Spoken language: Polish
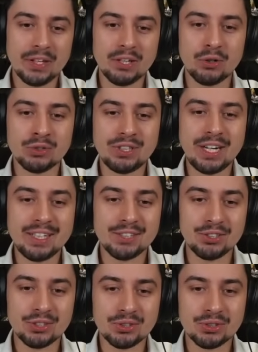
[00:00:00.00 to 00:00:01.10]
oddaje
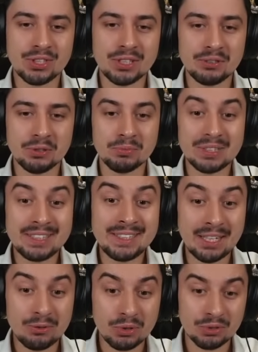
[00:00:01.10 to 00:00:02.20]
się to centrum
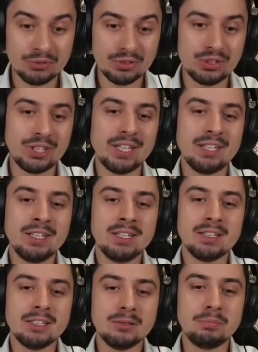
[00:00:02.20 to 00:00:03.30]
całkowicie,
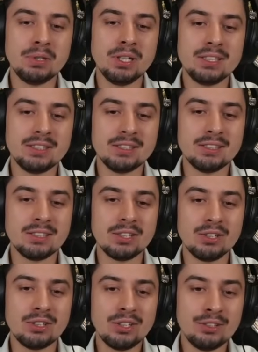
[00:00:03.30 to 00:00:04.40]
byle
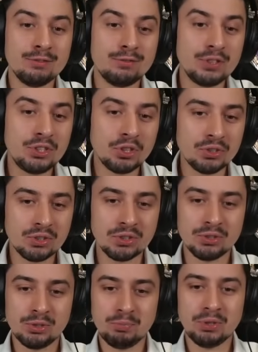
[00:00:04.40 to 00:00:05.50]
tylko
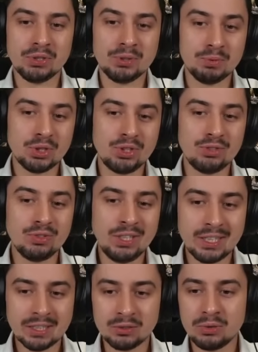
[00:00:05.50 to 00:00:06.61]
wyciągnąć piony
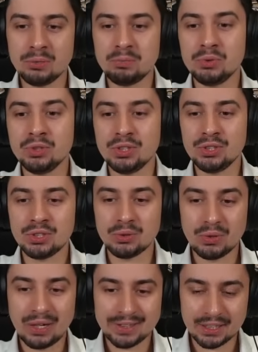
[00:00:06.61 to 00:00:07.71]
przeciwnika, które później
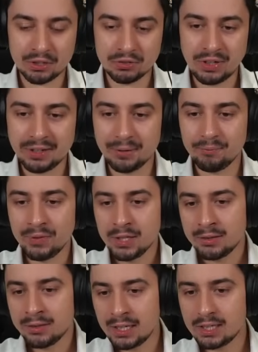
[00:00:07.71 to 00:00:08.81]
są atakowane.
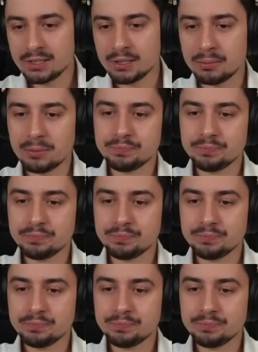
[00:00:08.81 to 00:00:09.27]
No ale dobra.